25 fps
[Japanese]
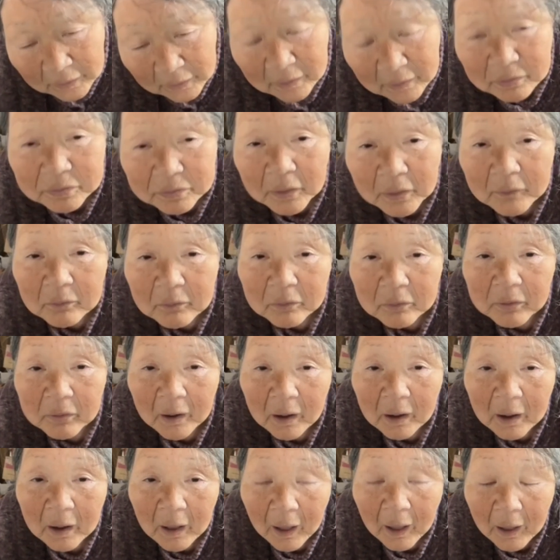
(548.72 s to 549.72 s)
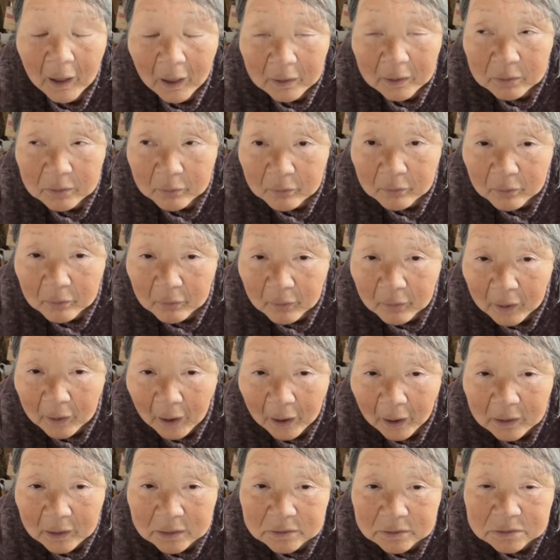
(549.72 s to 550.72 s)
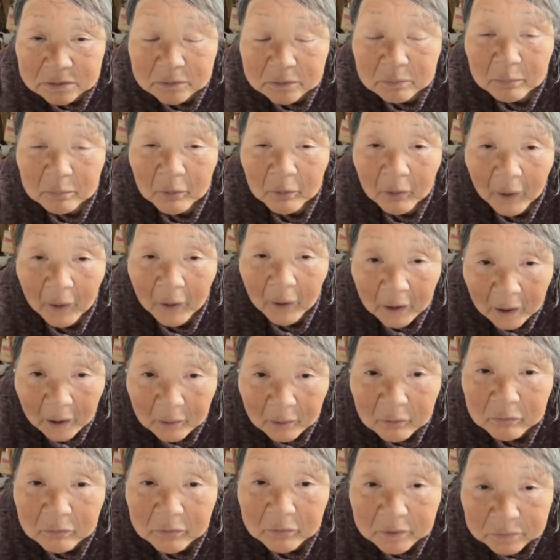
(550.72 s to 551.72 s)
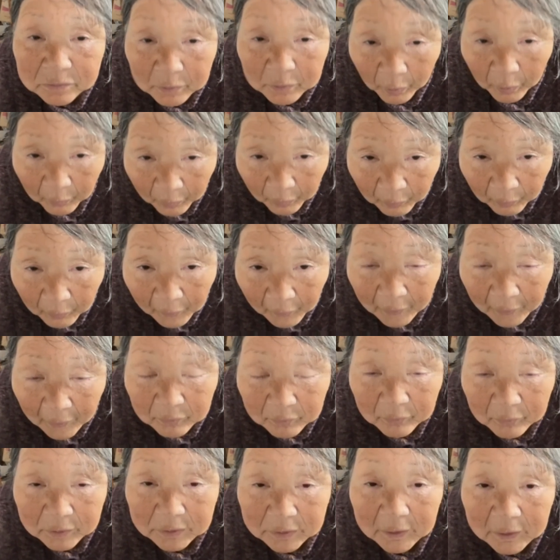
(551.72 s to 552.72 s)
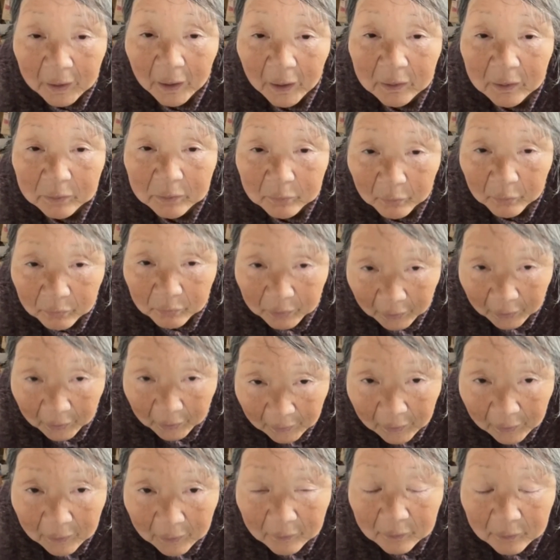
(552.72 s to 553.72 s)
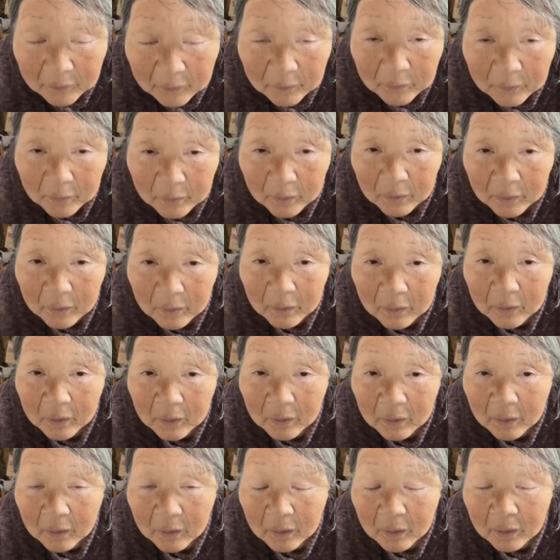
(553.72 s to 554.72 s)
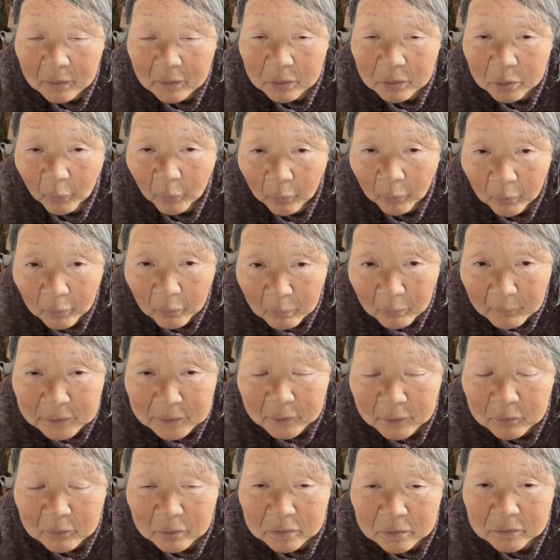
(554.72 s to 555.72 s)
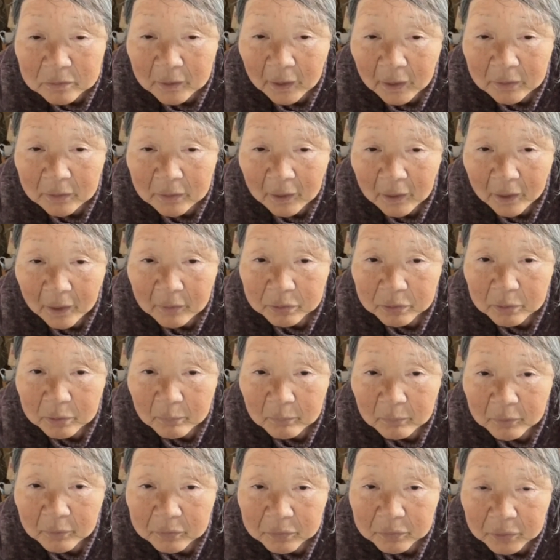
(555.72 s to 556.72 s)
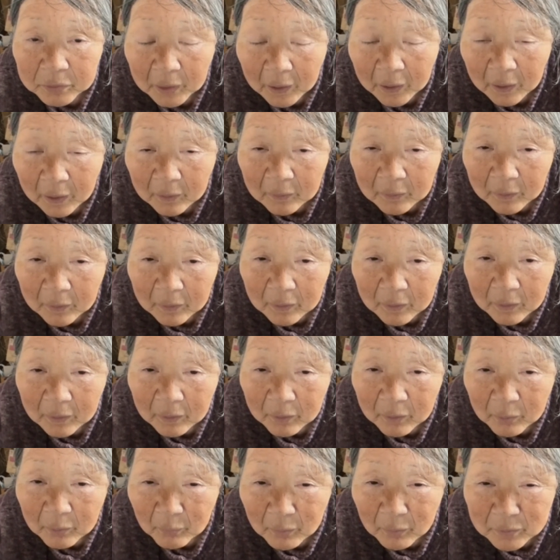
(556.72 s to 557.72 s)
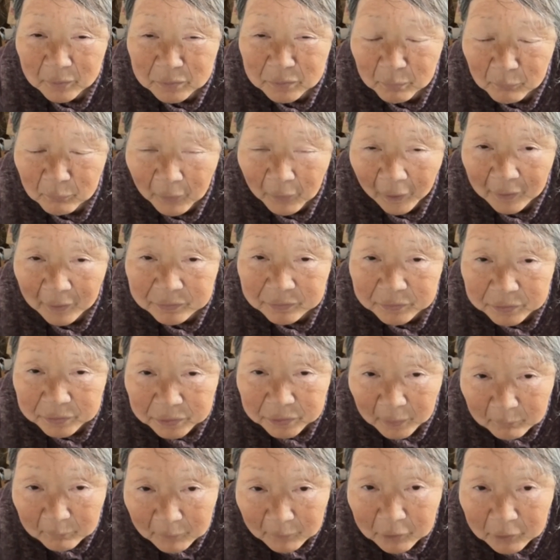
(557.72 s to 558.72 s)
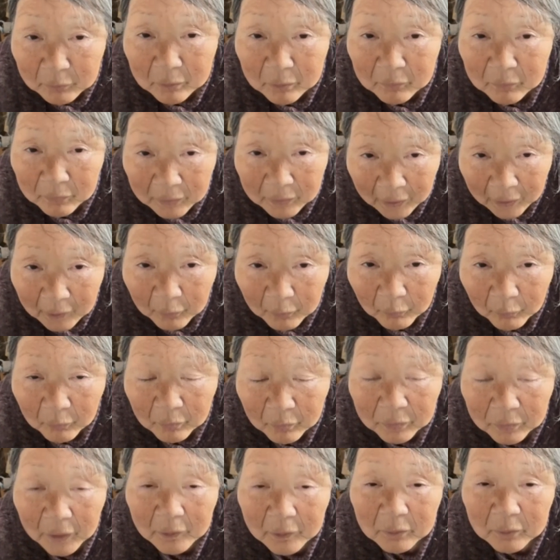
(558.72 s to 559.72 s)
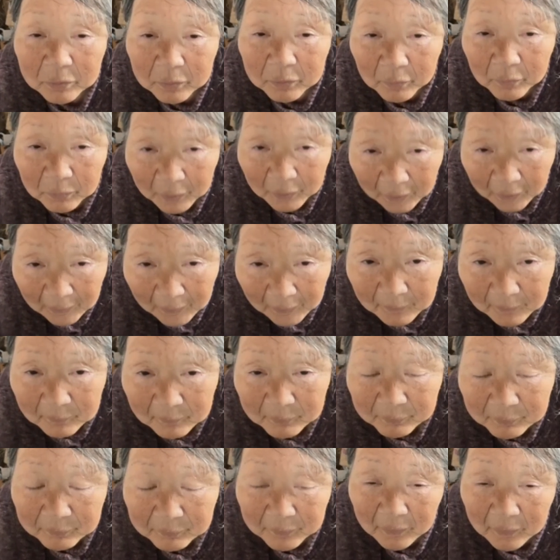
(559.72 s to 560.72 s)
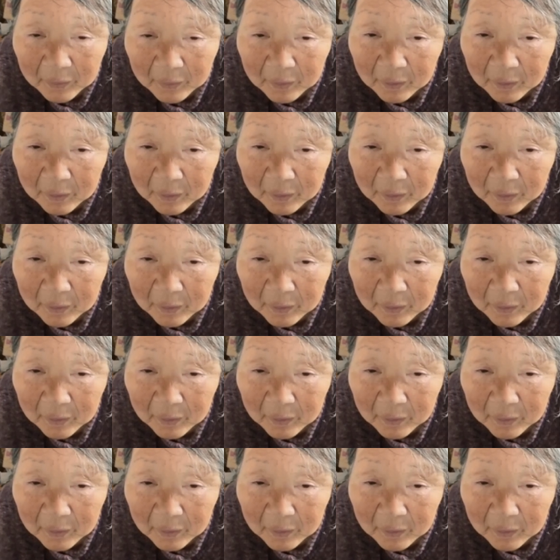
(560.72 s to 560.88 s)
レンタルだからああいう仮賃もかかるんでしょああいう機械のね。どこまでクズかなと思って。私もめくるね、こうなるとね。